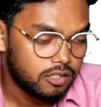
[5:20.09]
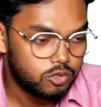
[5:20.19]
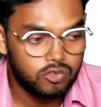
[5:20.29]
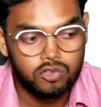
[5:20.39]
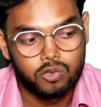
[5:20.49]
तो
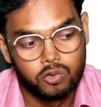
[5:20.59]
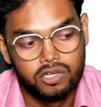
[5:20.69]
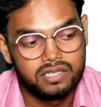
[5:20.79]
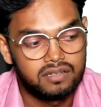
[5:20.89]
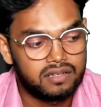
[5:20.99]
जो लोग
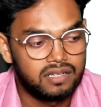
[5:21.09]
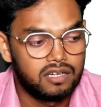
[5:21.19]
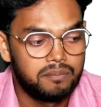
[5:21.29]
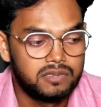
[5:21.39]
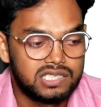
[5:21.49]
होल्ड कर रहे
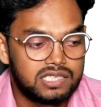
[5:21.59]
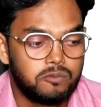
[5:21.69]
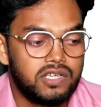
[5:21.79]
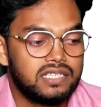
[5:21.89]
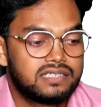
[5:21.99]
हैं लंबे जैसे
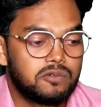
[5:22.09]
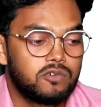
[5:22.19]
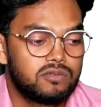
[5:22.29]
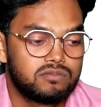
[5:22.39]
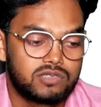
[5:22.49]
वेल्स हैं
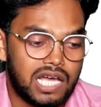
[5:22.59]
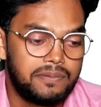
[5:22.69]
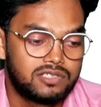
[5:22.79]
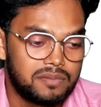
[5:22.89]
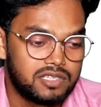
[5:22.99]
वो
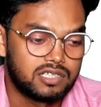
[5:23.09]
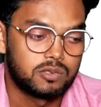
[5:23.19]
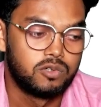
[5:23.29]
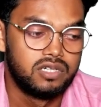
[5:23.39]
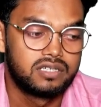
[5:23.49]
काफी समय
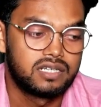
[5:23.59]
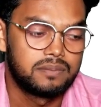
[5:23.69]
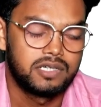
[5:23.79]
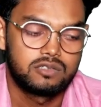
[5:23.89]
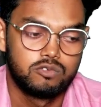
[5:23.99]
तक होल्ड
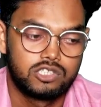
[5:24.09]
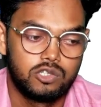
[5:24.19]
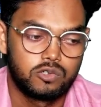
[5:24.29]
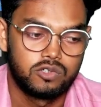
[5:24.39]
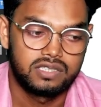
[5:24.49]
करे बट कुछ
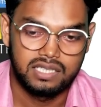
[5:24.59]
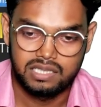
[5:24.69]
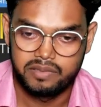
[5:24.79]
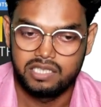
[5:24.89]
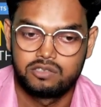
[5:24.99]
लोग होते
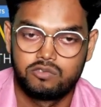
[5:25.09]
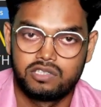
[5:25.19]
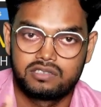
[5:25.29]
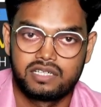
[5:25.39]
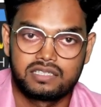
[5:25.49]
हैं कि भाई
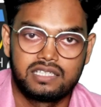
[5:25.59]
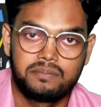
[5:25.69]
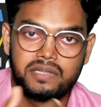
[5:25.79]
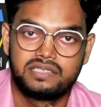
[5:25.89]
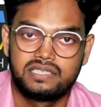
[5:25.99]
तुरंत
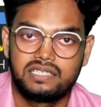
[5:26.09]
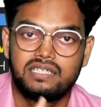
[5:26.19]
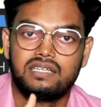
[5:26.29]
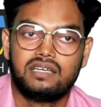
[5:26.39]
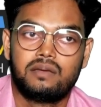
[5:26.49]
खरीदे
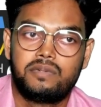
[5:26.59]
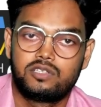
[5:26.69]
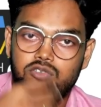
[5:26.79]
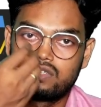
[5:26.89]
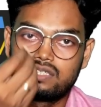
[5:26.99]
बेचे
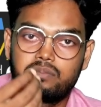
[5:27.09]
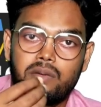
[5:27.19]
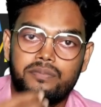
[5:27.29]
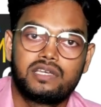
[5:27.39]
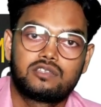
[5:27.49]
फिर थोड़ा सा
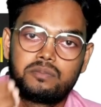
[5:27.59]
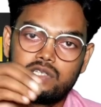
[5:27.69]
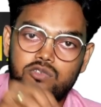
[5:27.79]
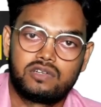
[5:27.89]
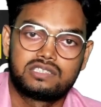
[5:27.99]
पंप किया तो
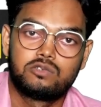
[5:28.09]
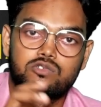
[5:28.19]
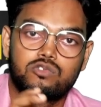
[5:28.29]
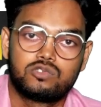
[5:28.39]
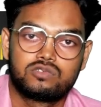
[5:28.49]
फिर थोड़ा सा
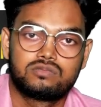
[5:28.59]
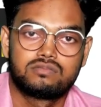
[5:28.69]
उसको